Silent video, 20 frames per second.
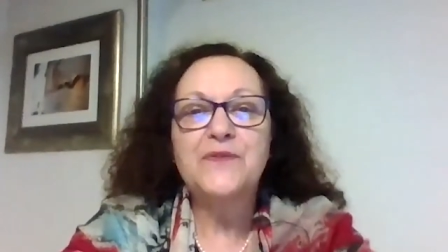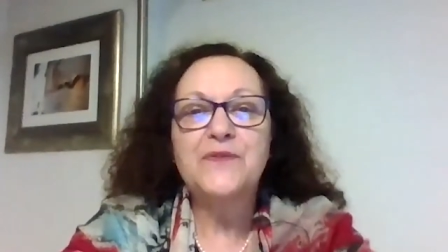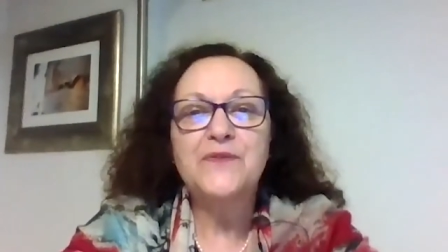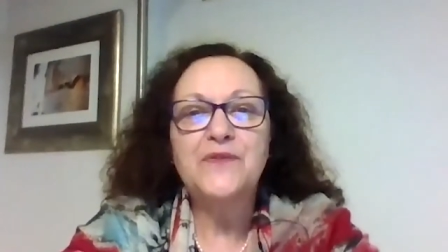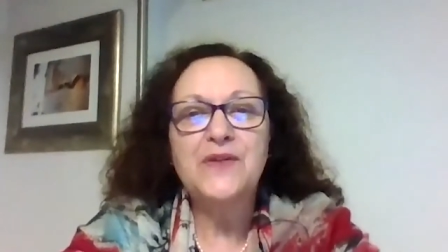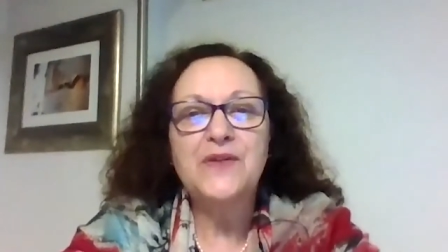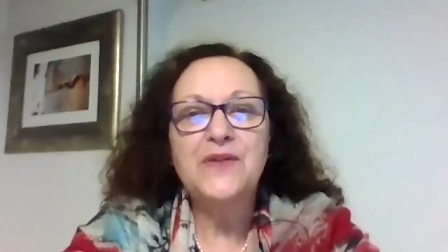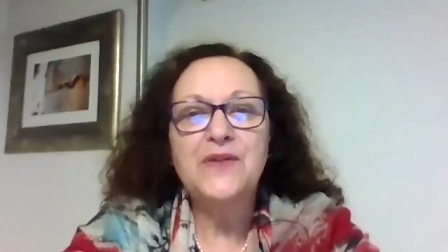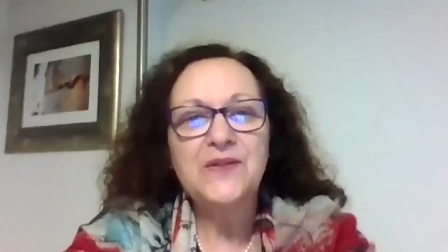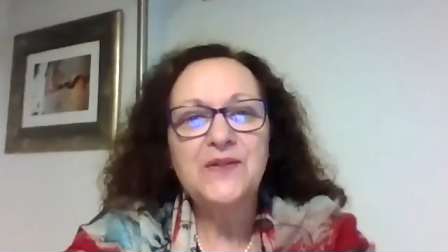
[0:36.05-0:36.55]

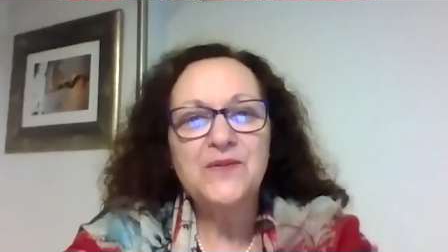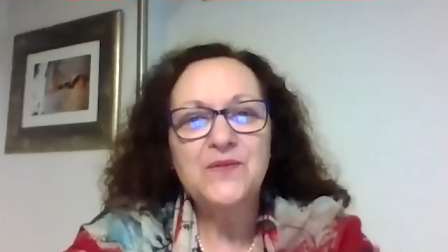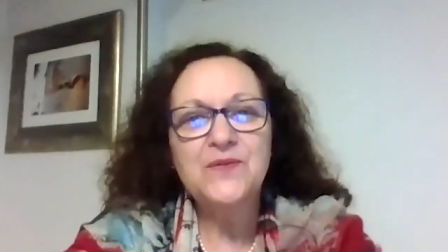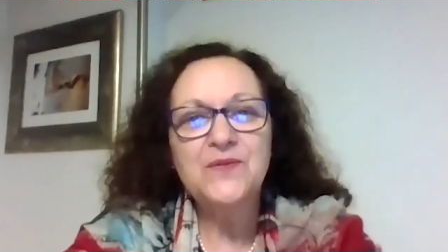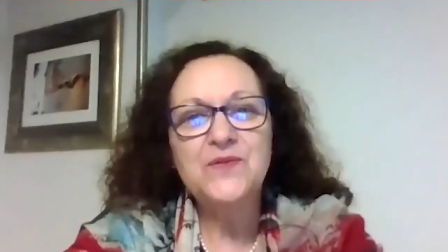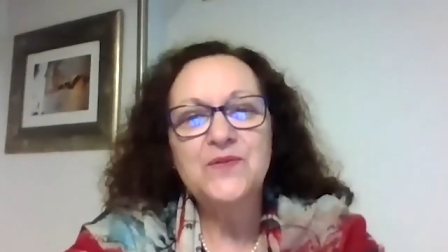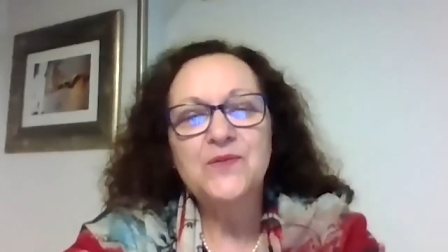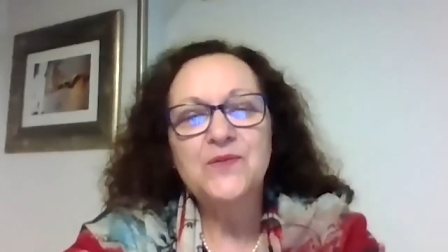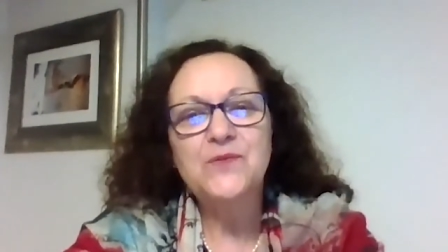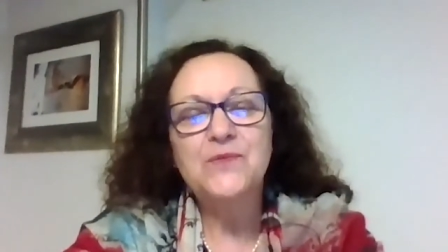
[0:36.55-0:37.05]
falando
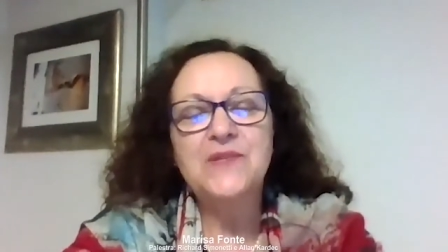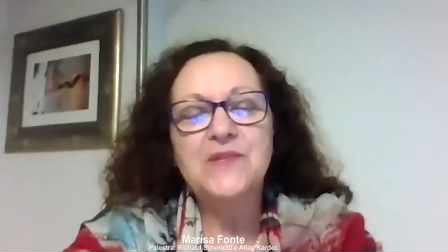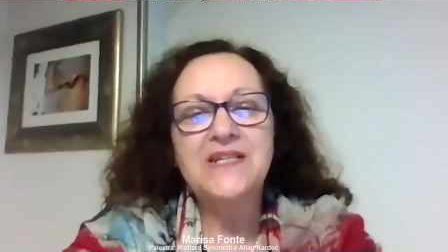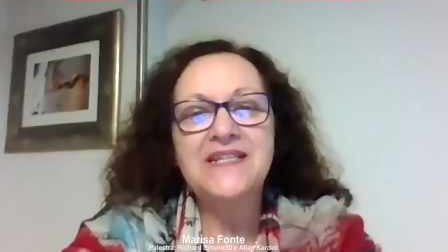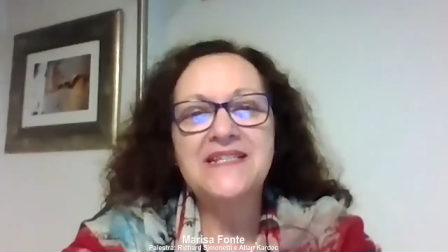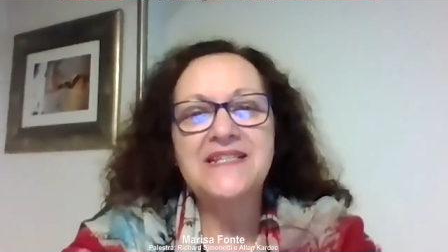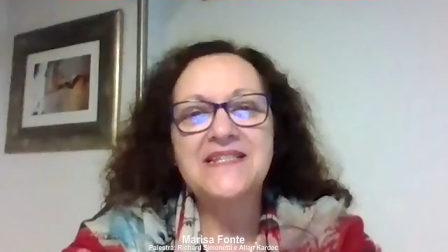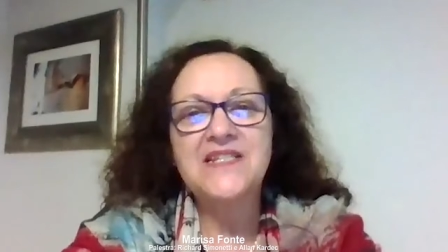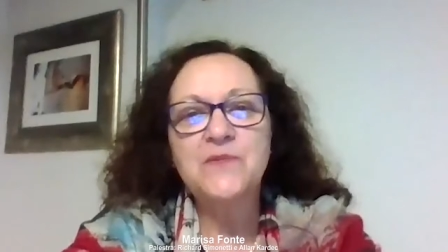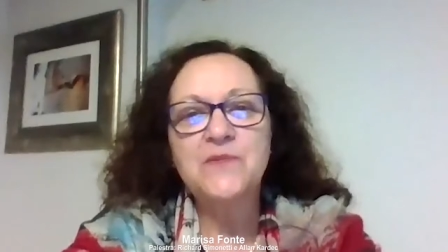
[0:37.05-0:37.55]

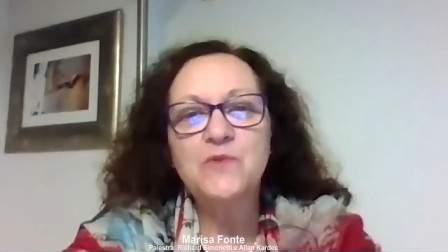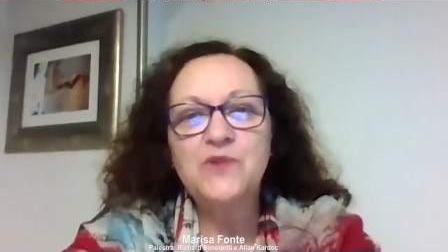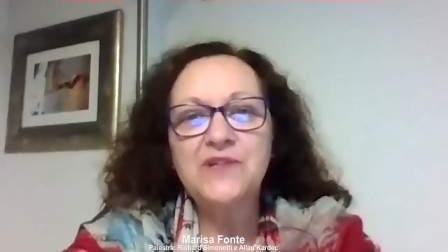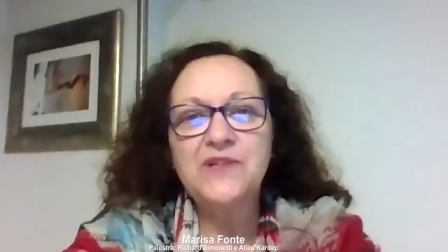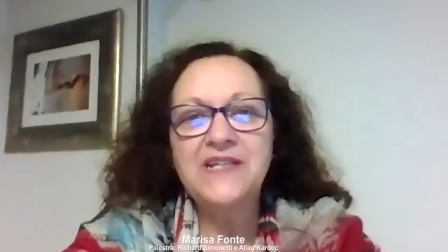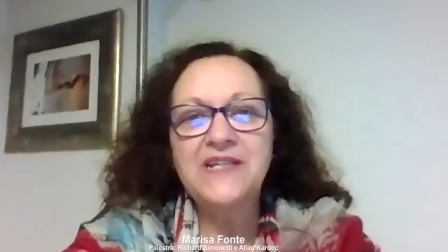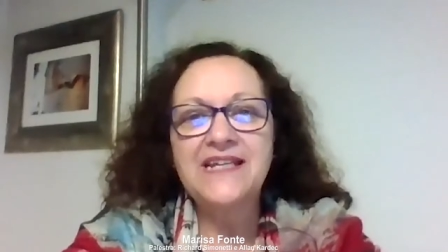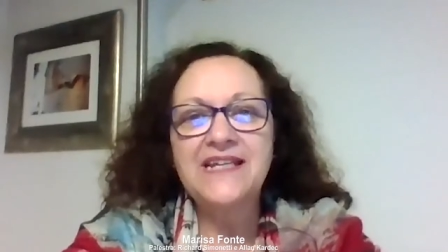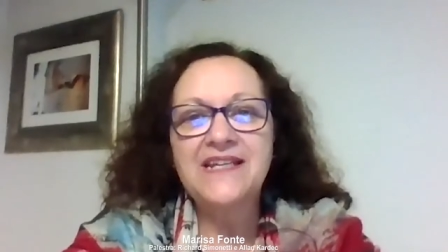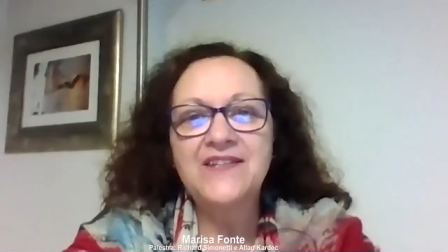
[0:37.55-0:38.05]
sobre
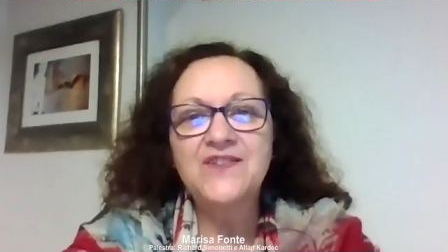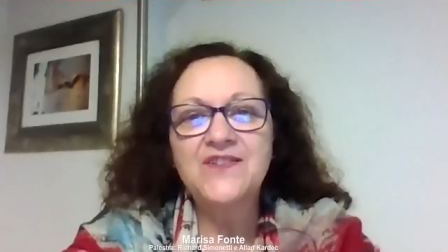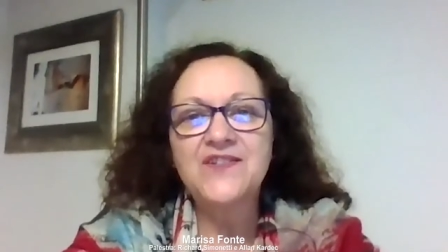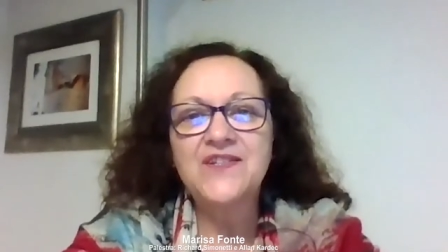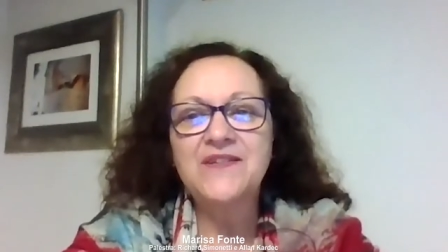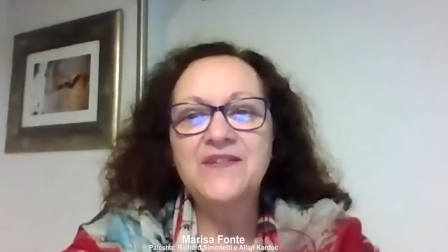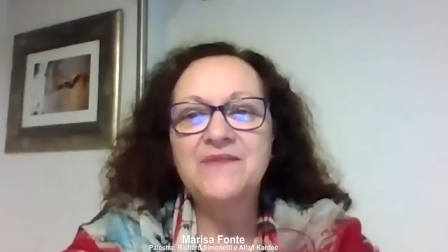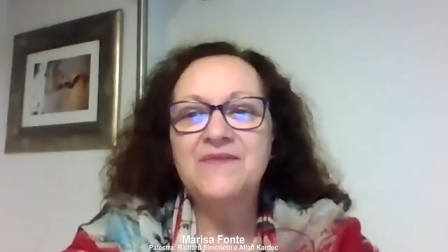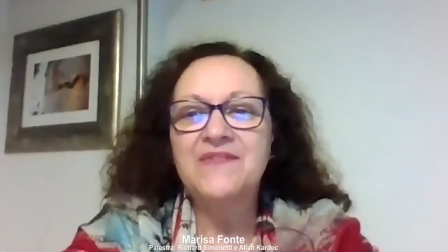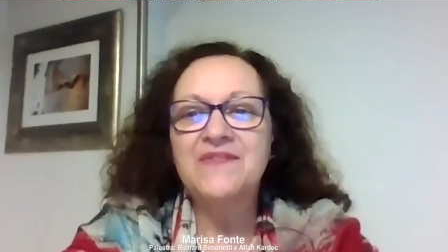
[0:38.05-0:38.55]

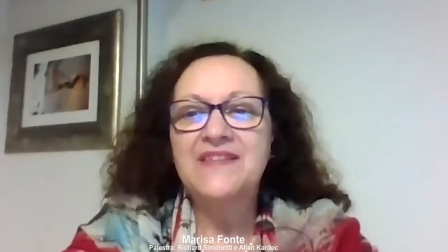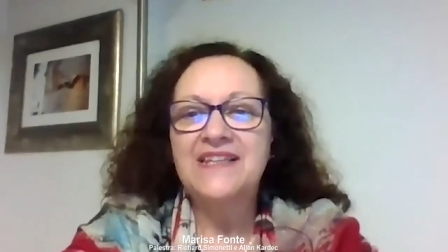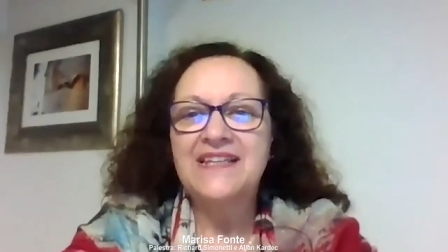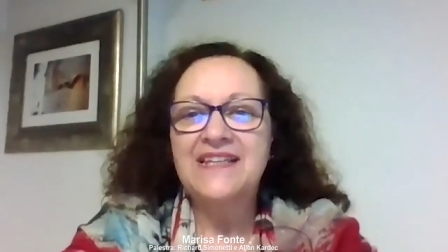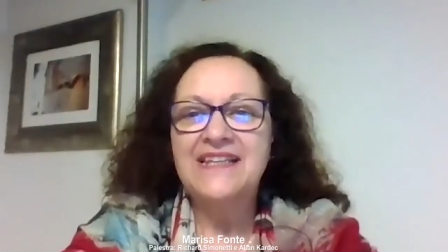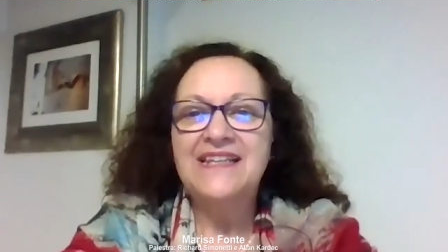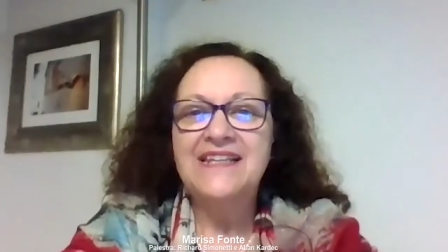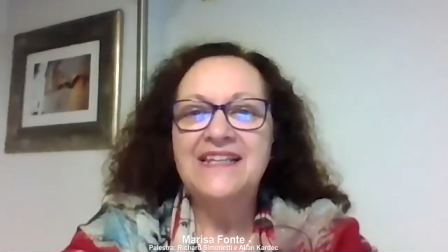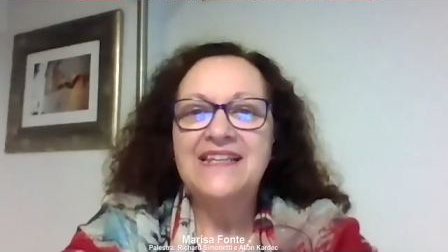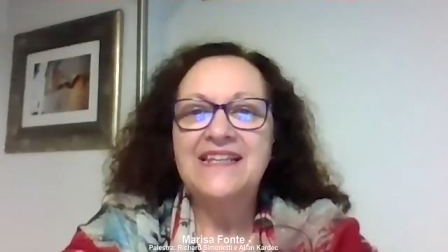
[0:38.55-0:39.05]
Simonetti
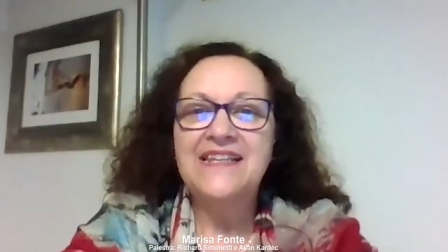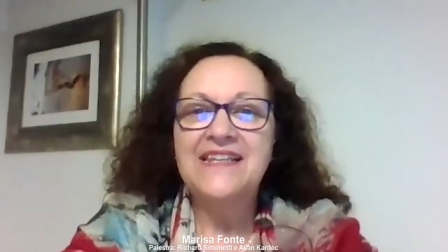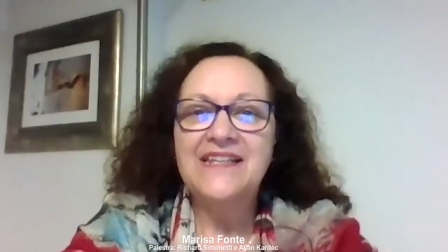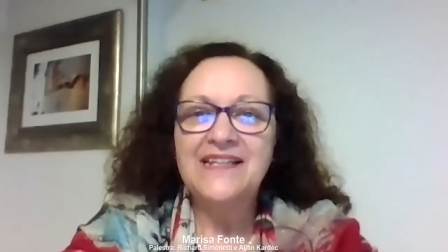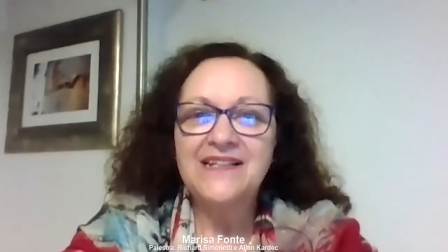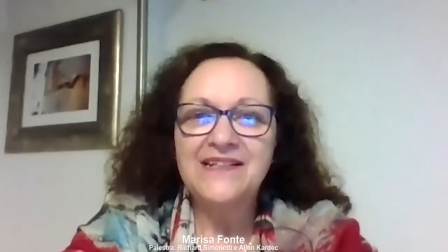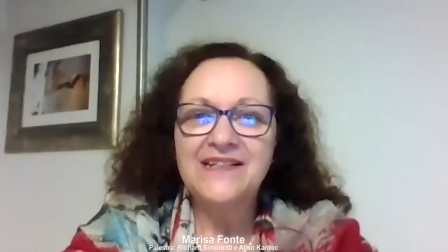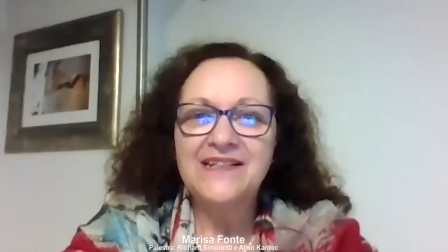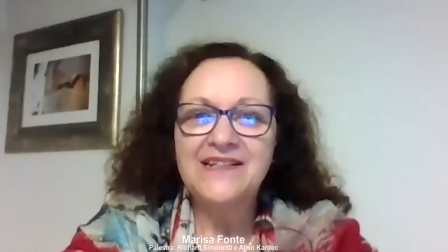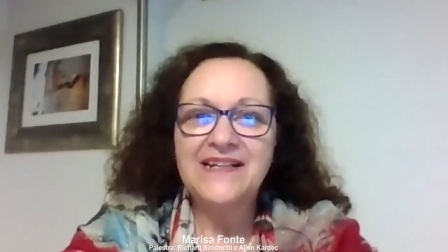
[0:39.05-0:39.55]
e
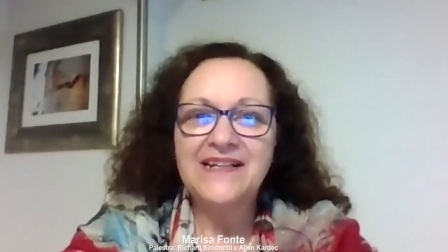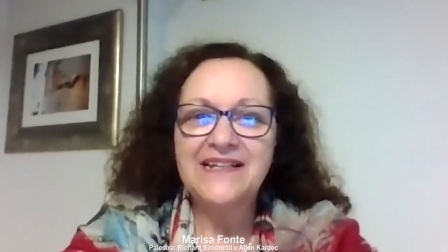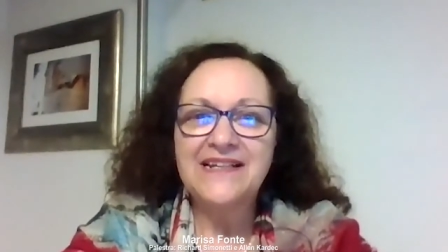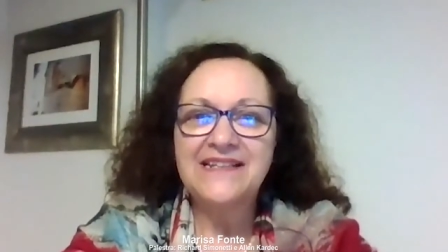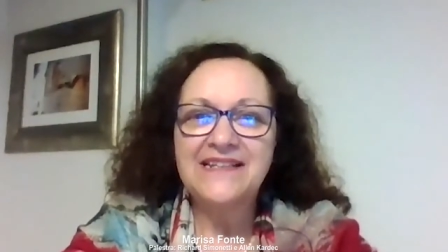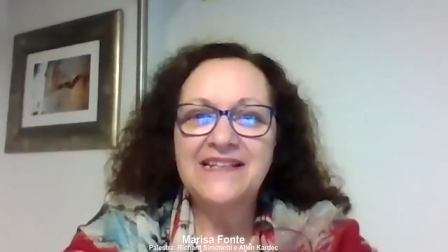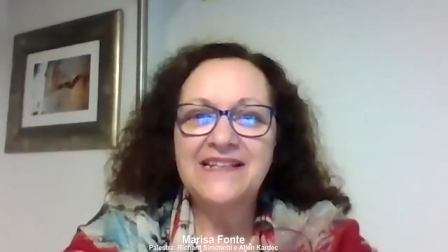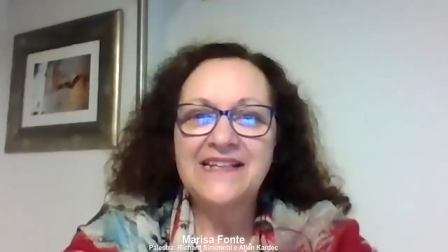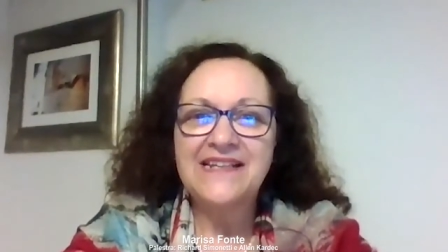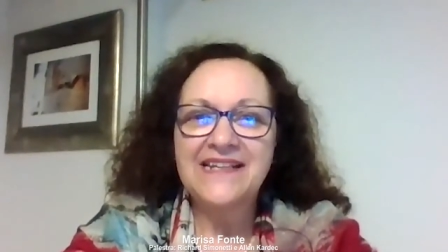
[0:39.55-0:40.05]
Allan
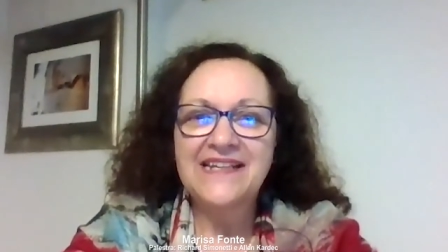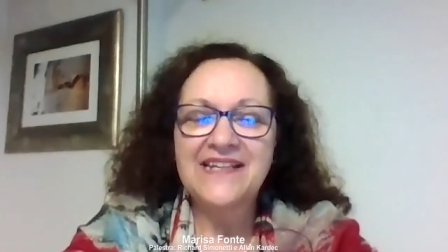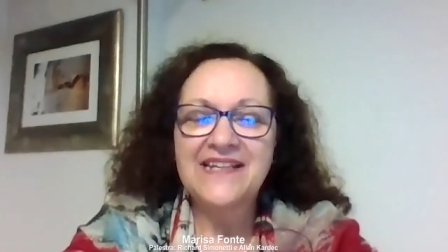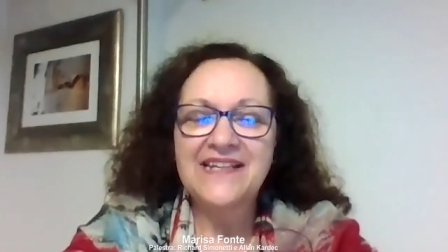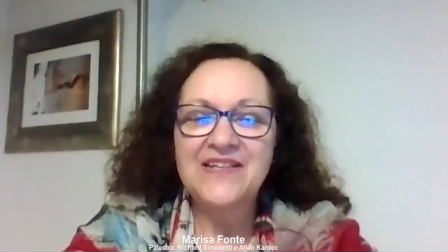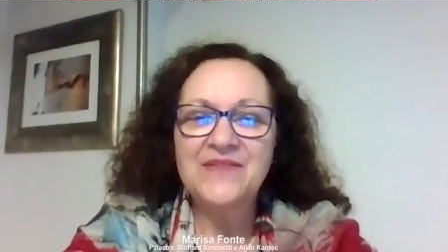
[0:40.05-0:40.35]
Kardec.